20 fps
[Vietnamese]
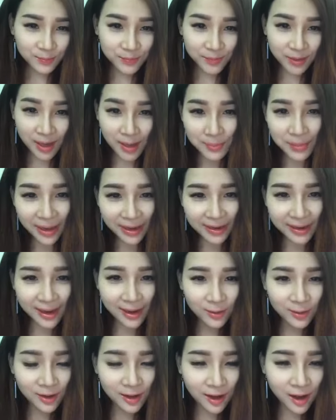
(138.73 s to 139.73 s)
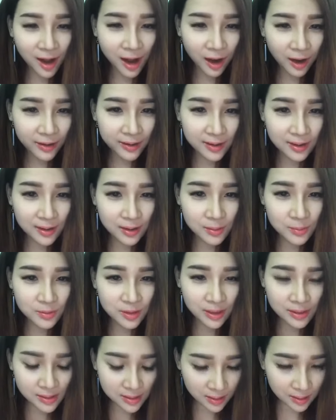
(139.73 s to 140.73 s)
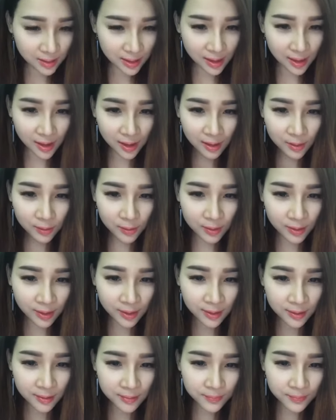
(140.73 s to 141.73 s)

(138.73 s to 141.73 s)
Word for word: Các bạn nào cần hỏi gì không? Trang sẽ trả lời luôn nhé.